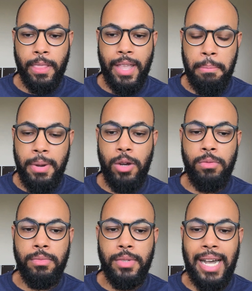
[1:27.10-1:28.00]

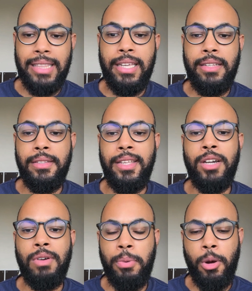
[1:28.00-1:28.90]
Abrão
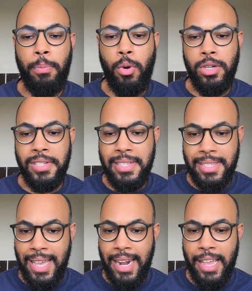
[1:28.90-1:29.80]
atendeu a proposta de
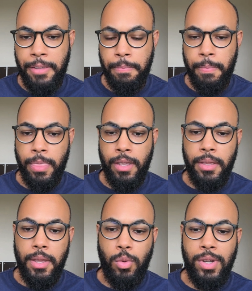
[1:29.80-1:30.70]
Sarai.
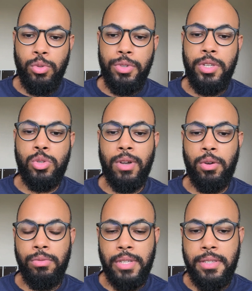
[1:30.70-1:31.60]
E quando isso
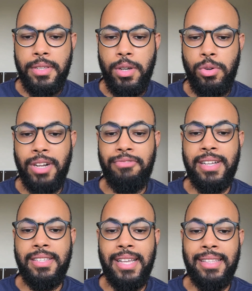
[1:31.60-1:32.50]
aconteceu, já
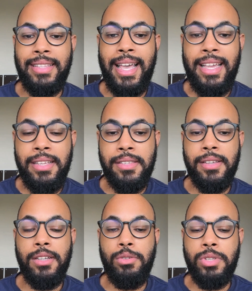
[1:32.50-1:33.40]
fazia dez
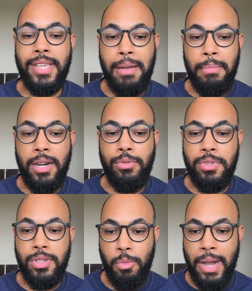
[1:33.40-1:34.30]
anos que Abrão,
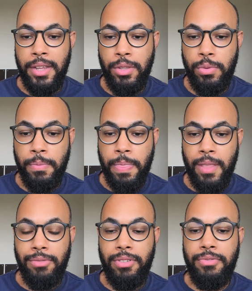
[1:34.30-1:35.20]
seu marido,
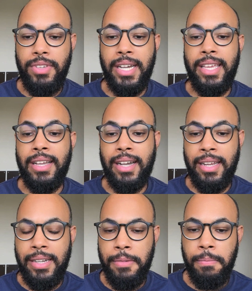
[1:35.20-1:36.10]
vivia em
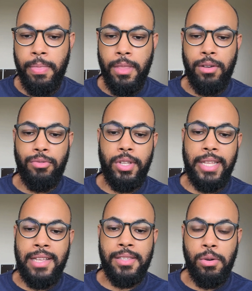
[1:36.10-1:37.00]
Canaã. Foi
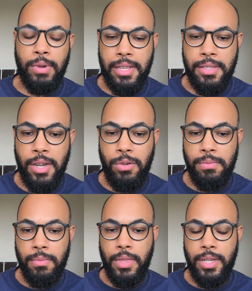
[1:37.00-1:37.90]
nessa ocasião
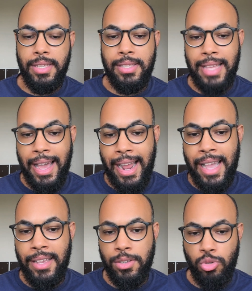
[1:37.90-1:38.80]
que
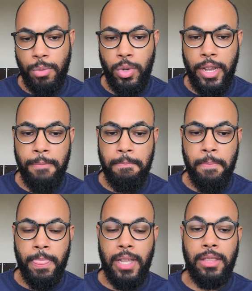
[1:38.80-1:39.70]
Sarai, sua mulher,
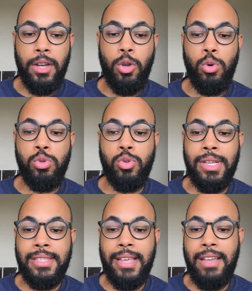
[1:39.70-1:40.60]
entregou sua
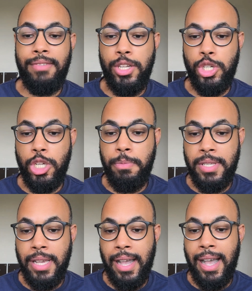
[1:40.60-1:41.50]
serva
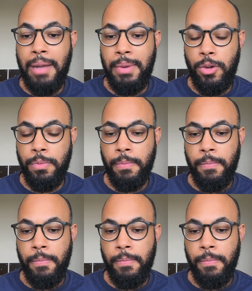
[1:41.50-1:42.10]
egípcia a Abrão.